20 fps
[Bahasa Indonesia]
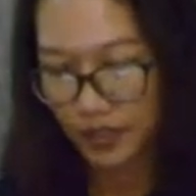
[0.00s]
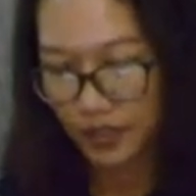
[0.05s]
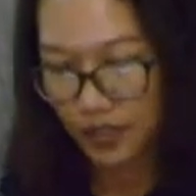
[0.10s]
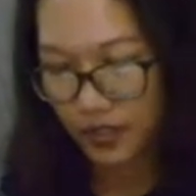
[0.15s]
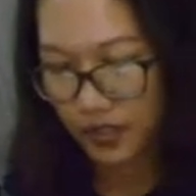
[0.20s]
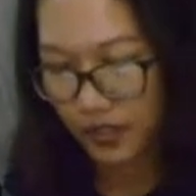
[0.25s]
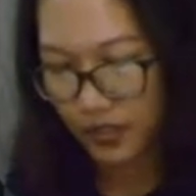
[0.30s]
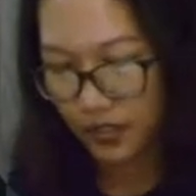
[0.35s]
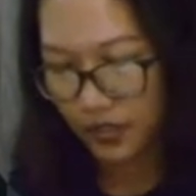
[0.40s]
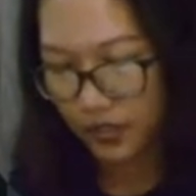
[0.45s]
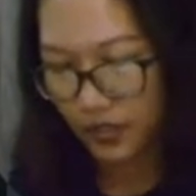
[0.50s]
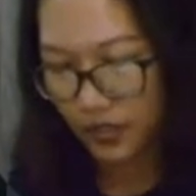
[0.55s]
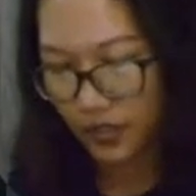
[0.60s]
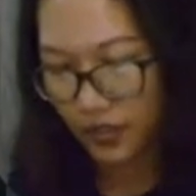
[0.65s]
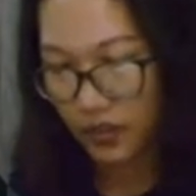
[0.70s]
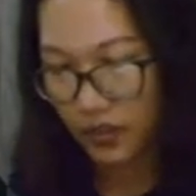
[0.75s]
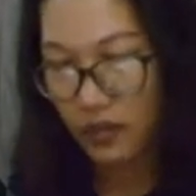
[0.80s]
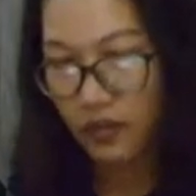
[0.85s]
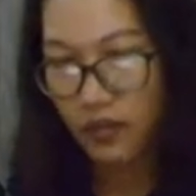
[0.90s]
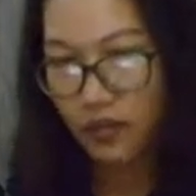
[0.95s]
di sini
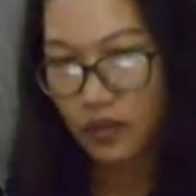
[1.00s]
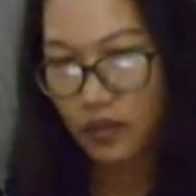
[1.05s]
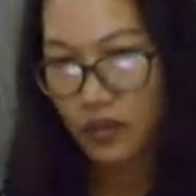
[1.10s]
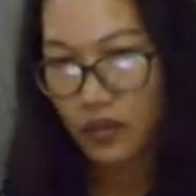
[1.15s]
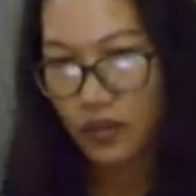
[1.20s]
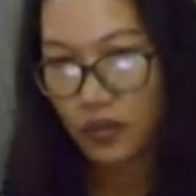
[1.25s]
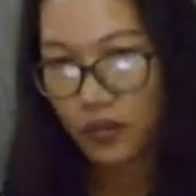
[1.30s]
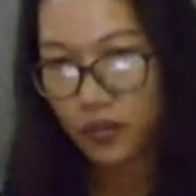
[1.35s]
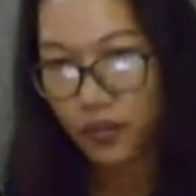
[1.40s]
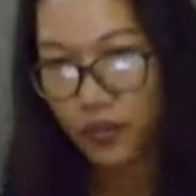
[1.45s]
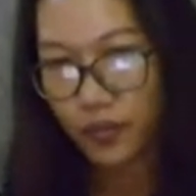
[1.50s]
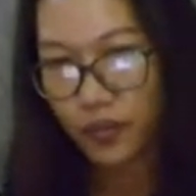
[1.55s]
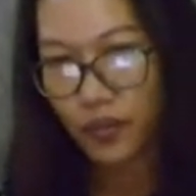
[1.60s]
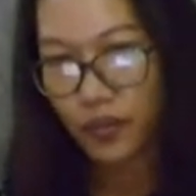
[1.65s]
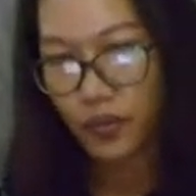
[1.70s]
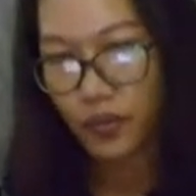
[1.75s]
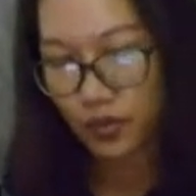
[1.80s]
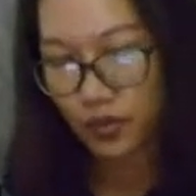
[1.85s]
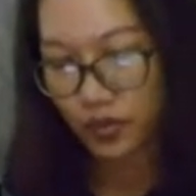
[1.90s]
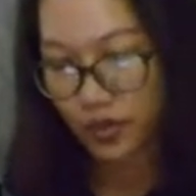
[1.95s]

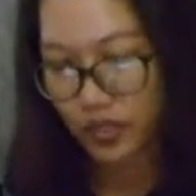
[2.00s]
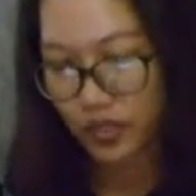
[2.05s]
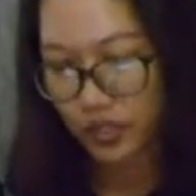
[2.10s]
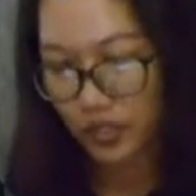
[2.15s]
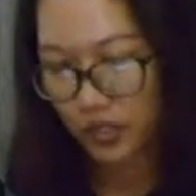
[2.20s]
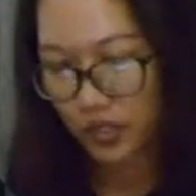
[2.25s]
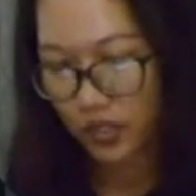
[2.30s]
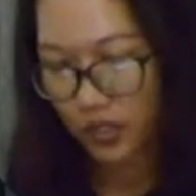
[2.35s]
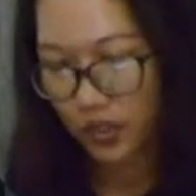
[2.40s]
pro digital